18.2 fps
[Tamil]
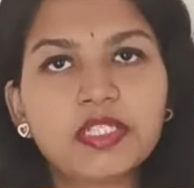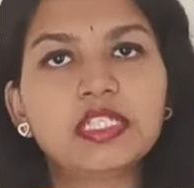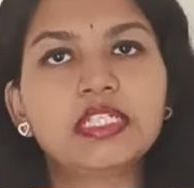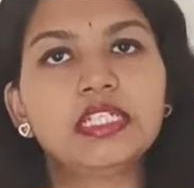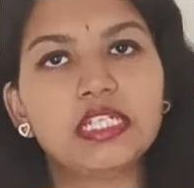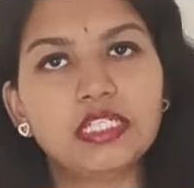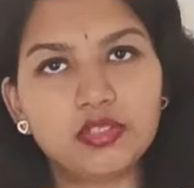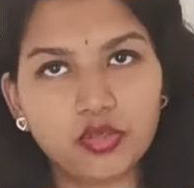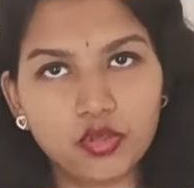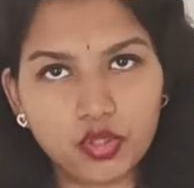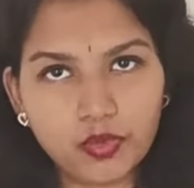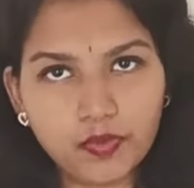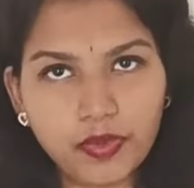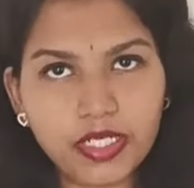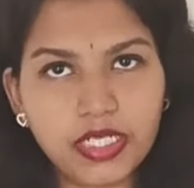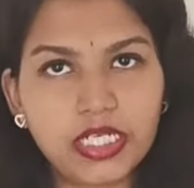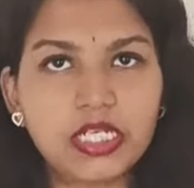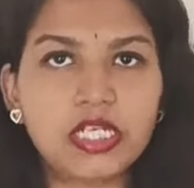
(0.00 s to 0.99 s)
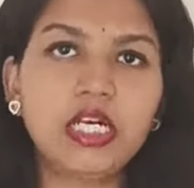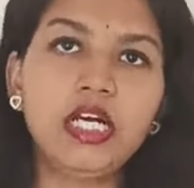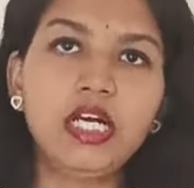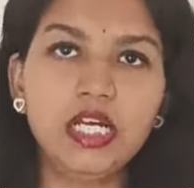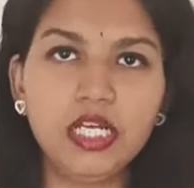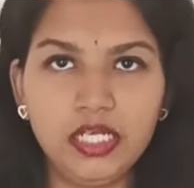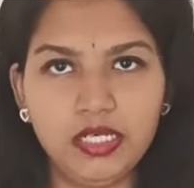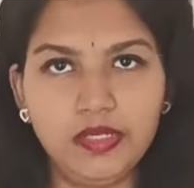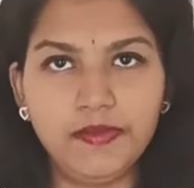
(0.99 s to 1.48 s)
பர்சன்டேஜ் ஹோல்ட்
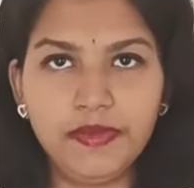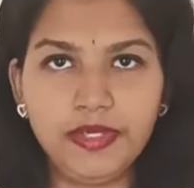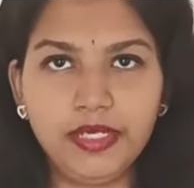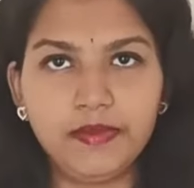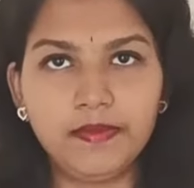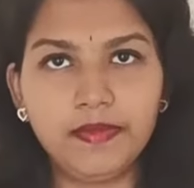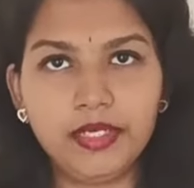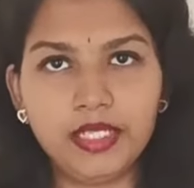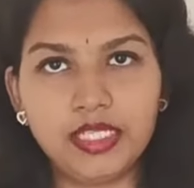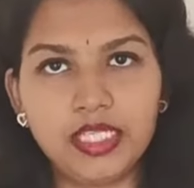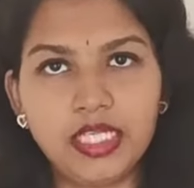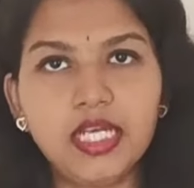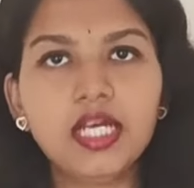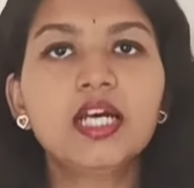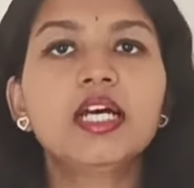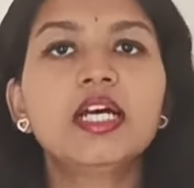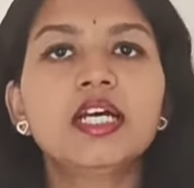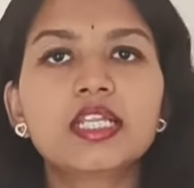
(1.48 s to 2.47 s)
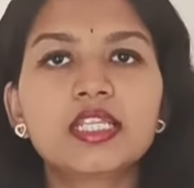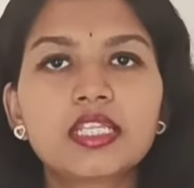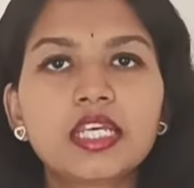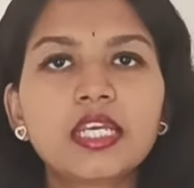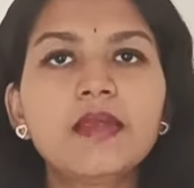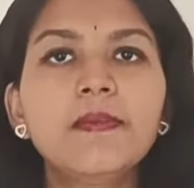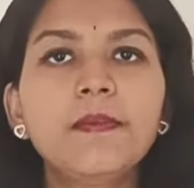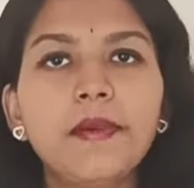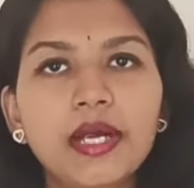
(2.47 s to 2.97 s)
பண்ணியிருக்காங்க அப்படின்னு பார்த்தா
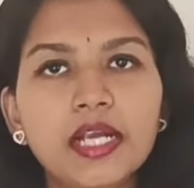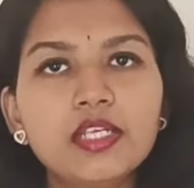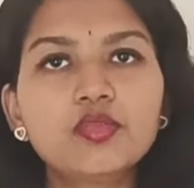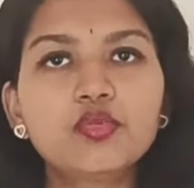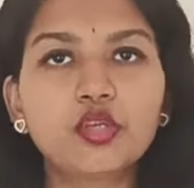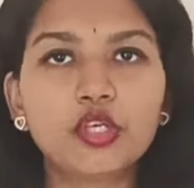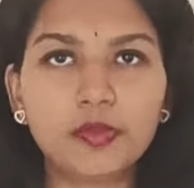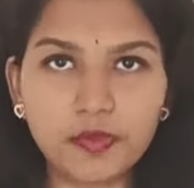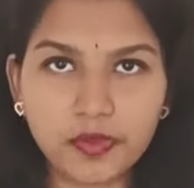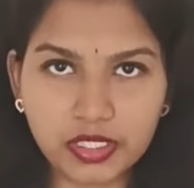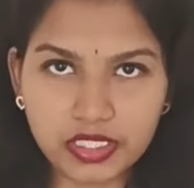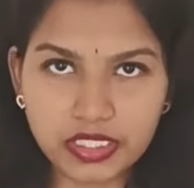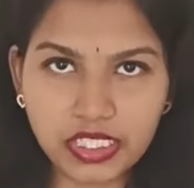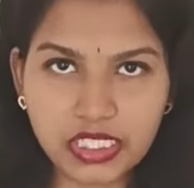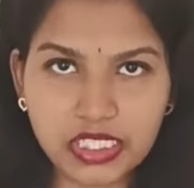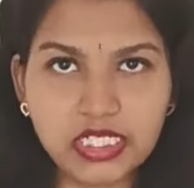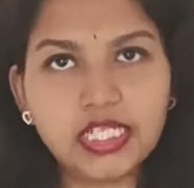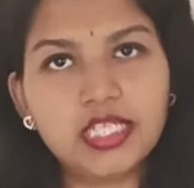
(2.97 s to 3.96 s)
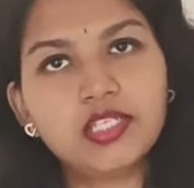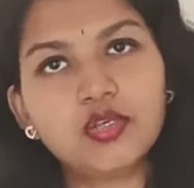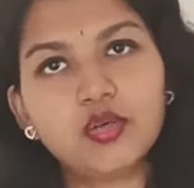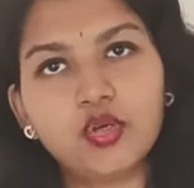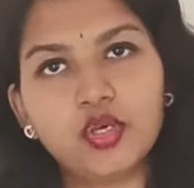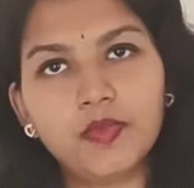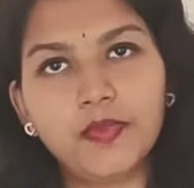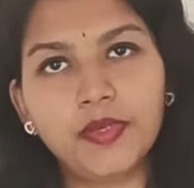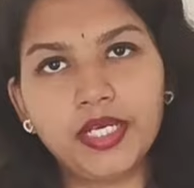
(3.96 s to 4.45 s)
த்ரீ பாயிண்ட் ஒன் பர்சன்டேஜ்
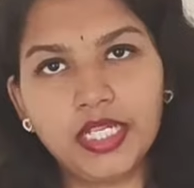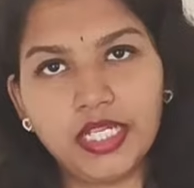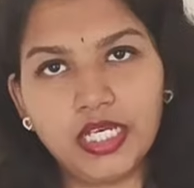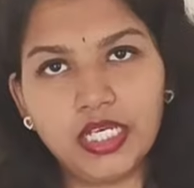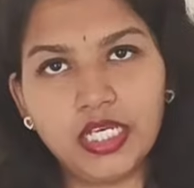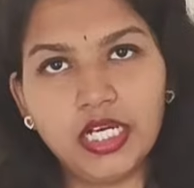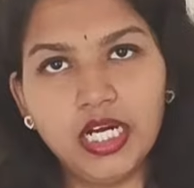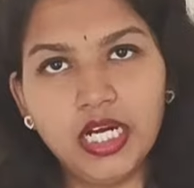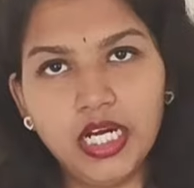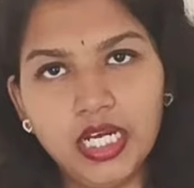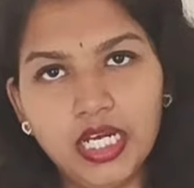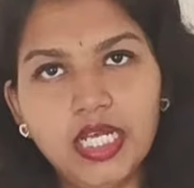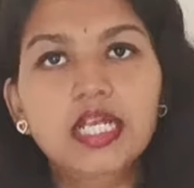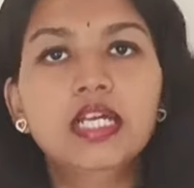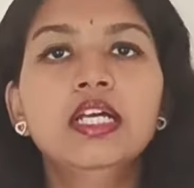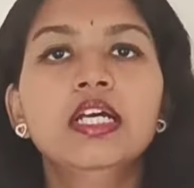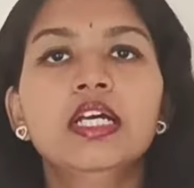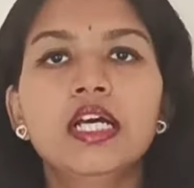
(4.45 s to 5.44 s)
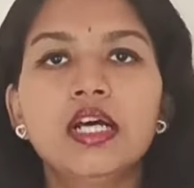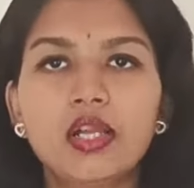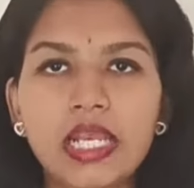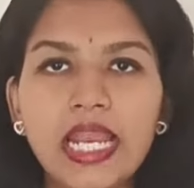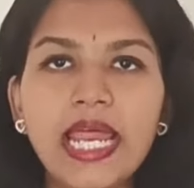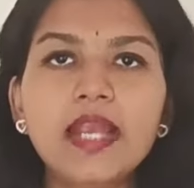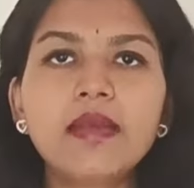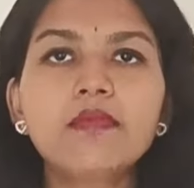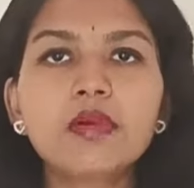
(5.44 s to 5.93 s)
ஹோல்ட் பண்ணியிருக்காங்க
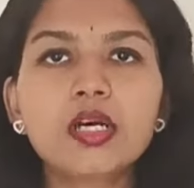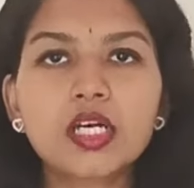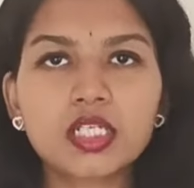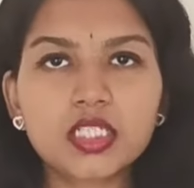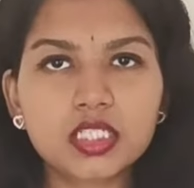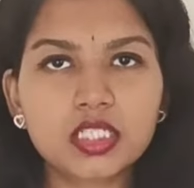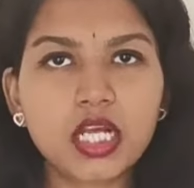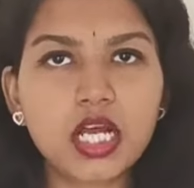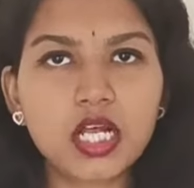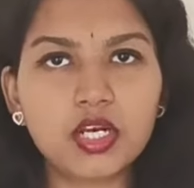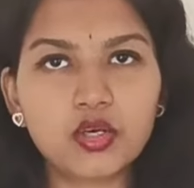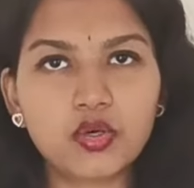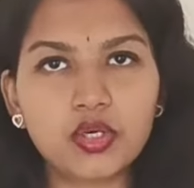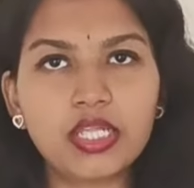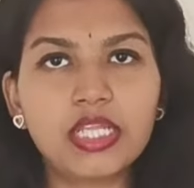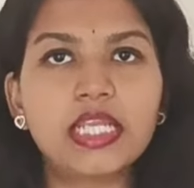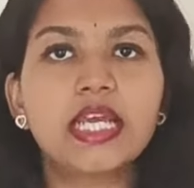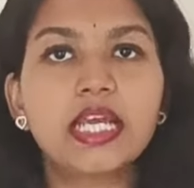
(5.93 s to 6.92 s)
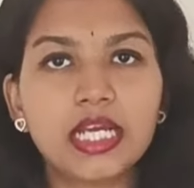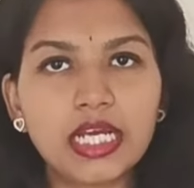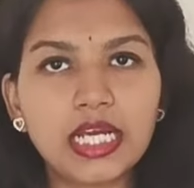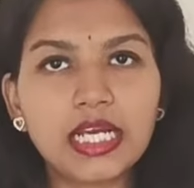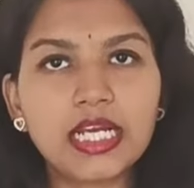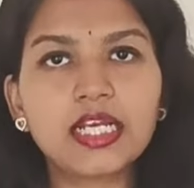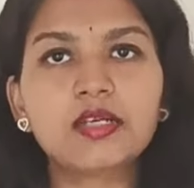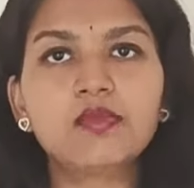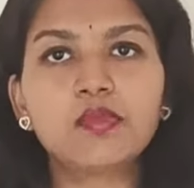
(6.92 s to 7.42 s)
லேண்ட்மார்க்ஸ் காரோடைய
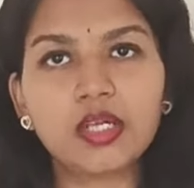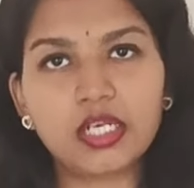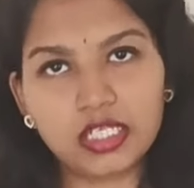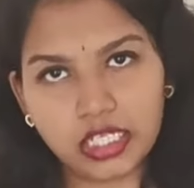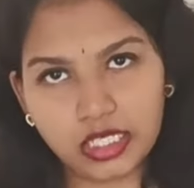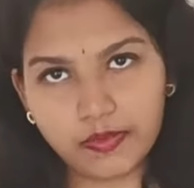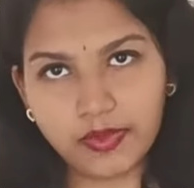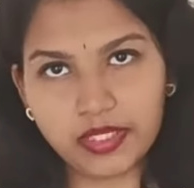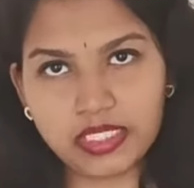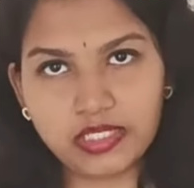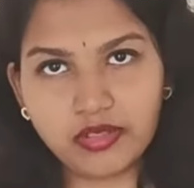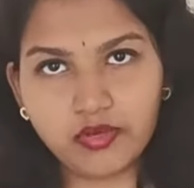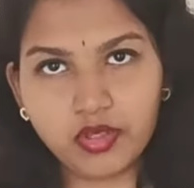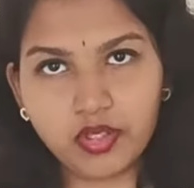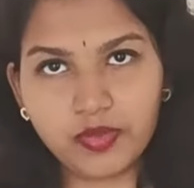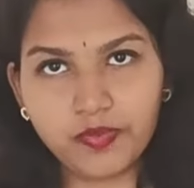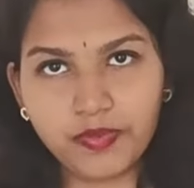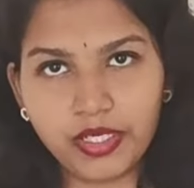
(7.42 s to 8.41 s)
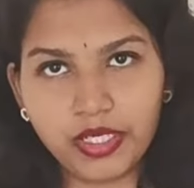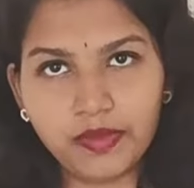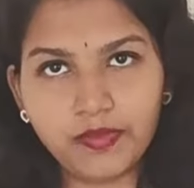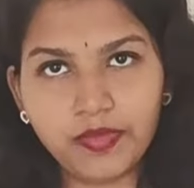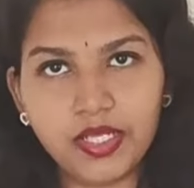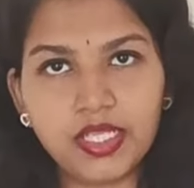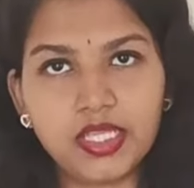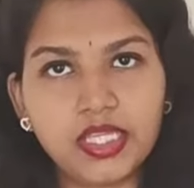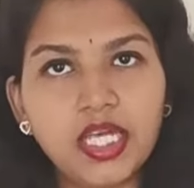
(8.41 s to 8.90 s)
கரண்ட் மார்க்கெட் ப்ரைஸ் எவ்வளோ
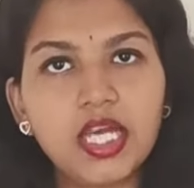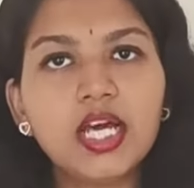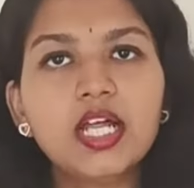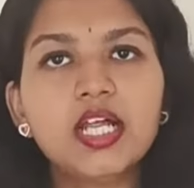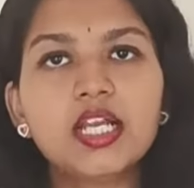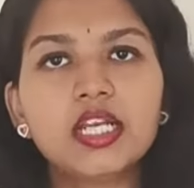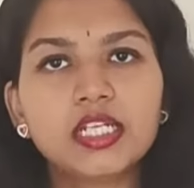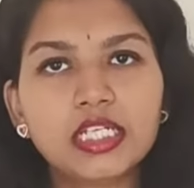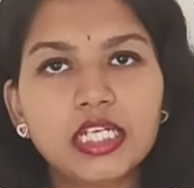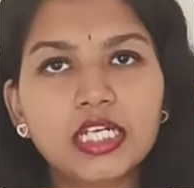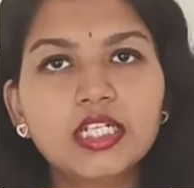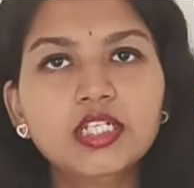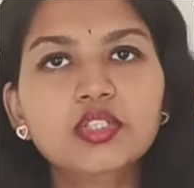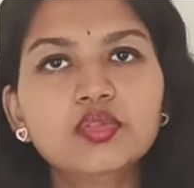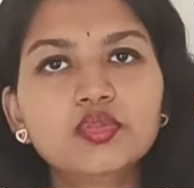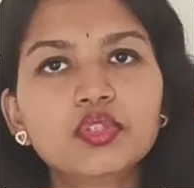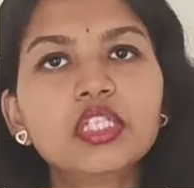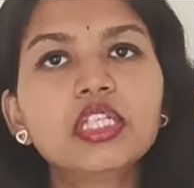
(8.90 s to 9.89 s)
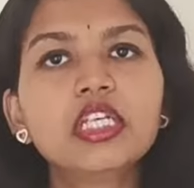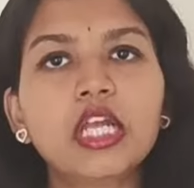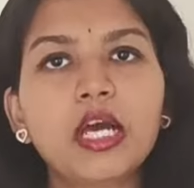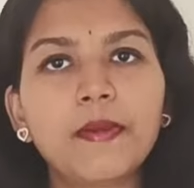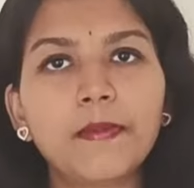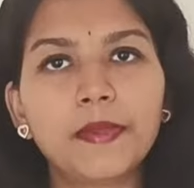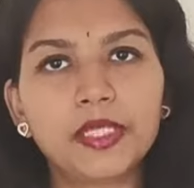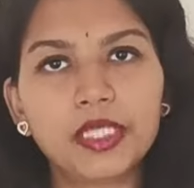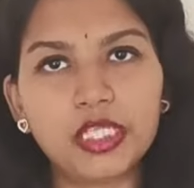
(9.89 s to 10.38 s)
அப்படின்னு பார்த்தா எழுநூற்றி
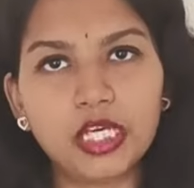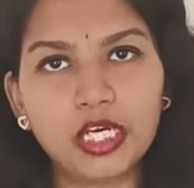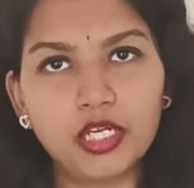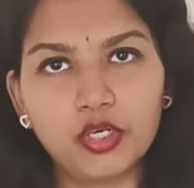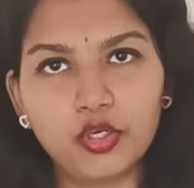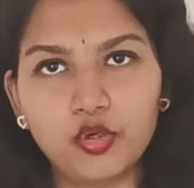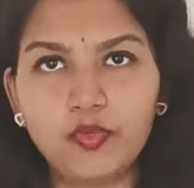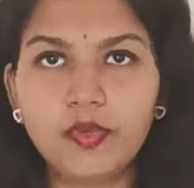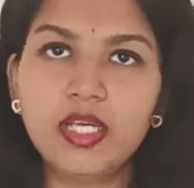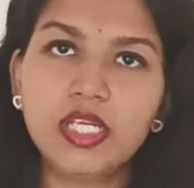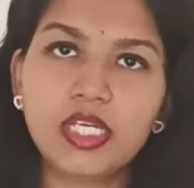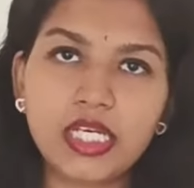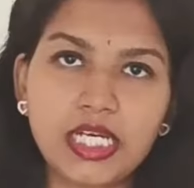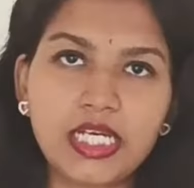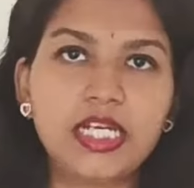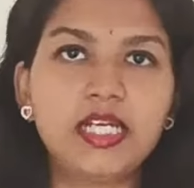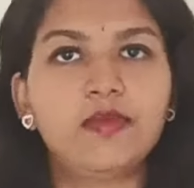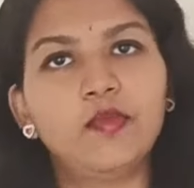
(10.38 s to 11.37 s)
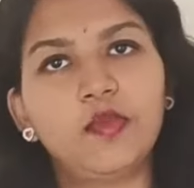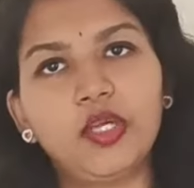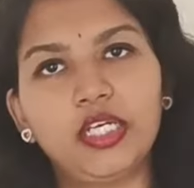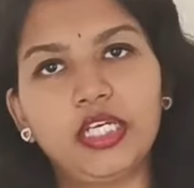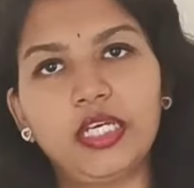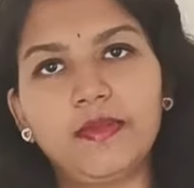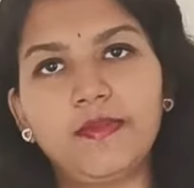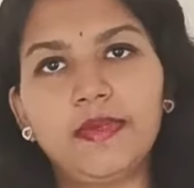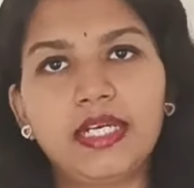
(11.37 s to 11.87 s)
நாற்பத்தி ஆறு ரூபாய் கரண்ட்
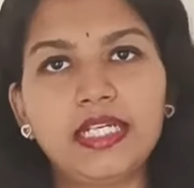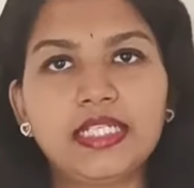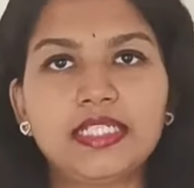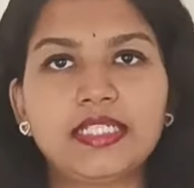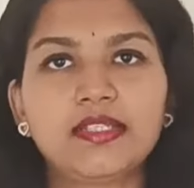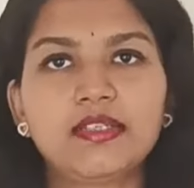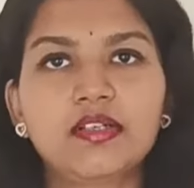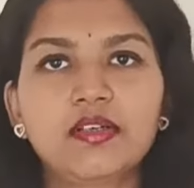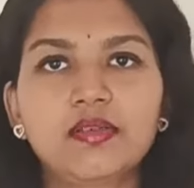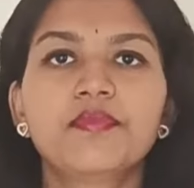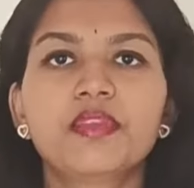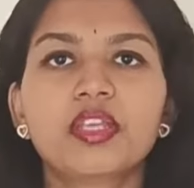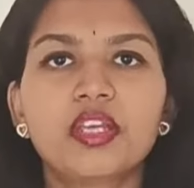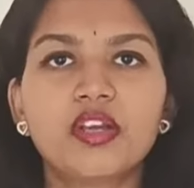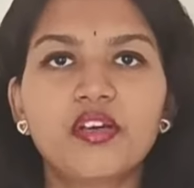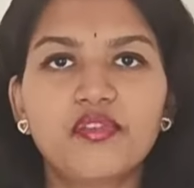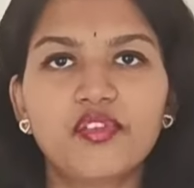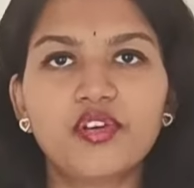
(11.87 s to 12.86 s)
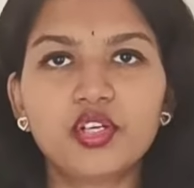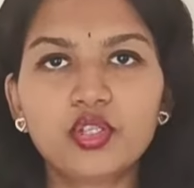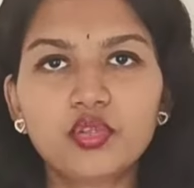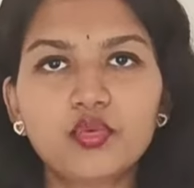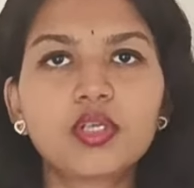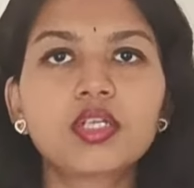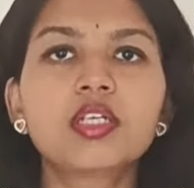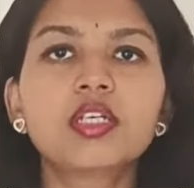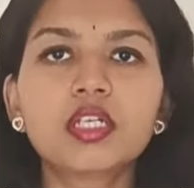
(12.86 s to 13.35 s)
மார்க்கெட் ப்ரைஸ் ஃபோர்ட்
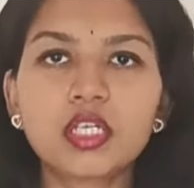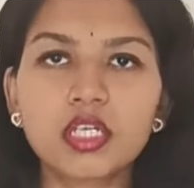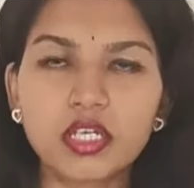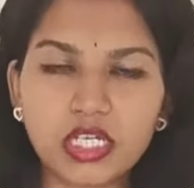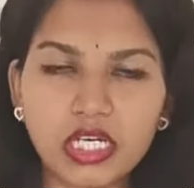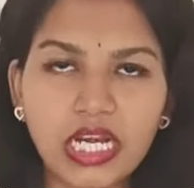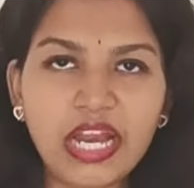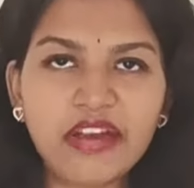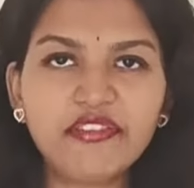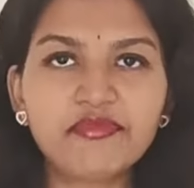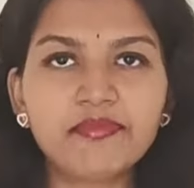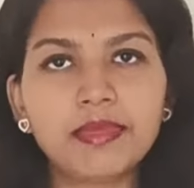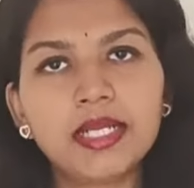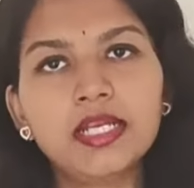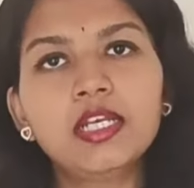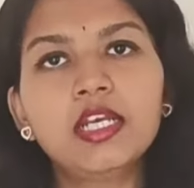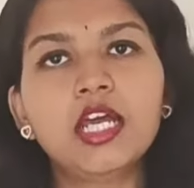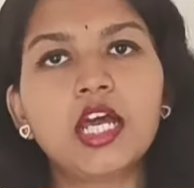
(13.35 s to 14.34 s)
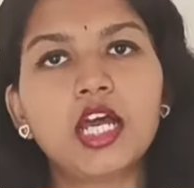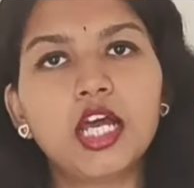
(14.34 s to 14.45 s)
ஒன் கிராஃப்ட்மேன்